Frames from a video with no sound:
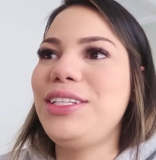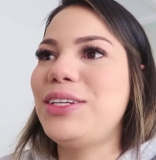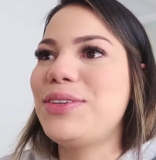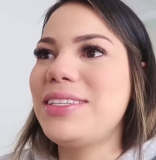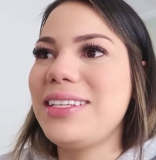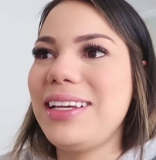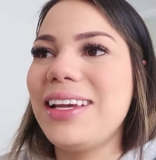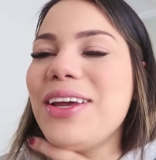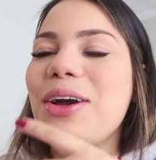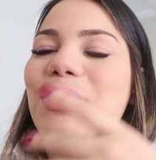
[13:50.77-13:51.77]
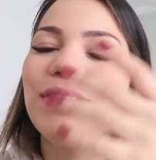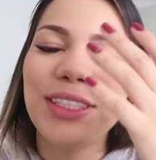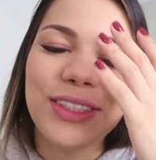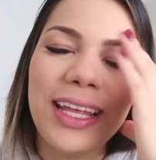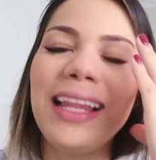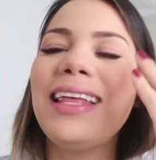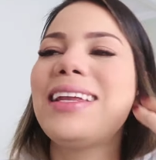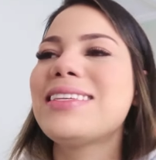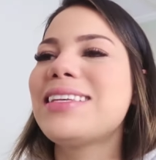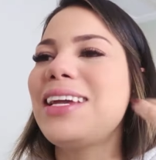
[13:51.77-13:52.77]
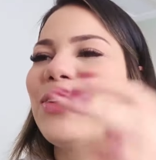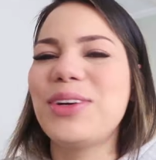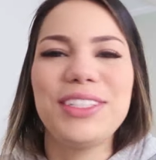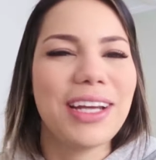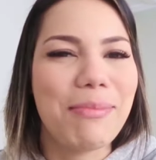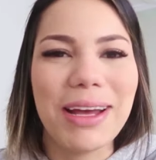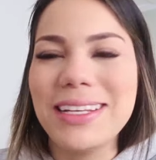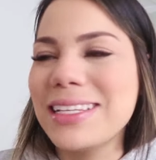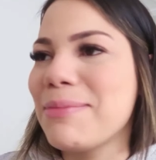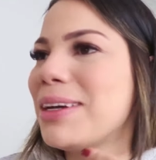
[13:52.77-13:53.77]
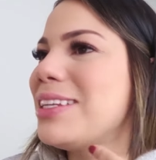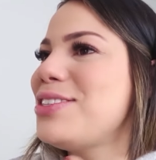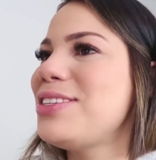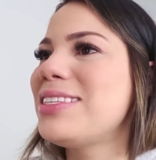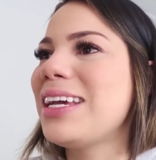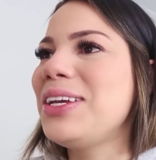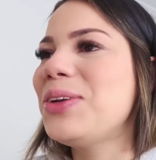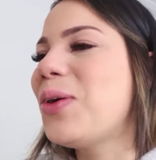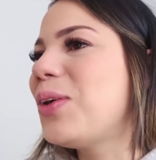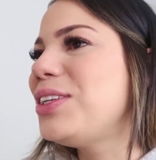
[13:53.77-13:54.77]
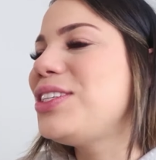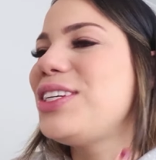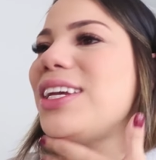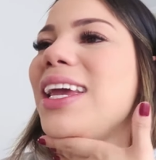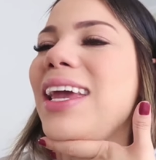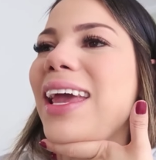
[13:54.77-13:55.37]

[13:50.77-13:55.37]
Então, assim, o vestido dela era saiote, camadas e camadas de saiote,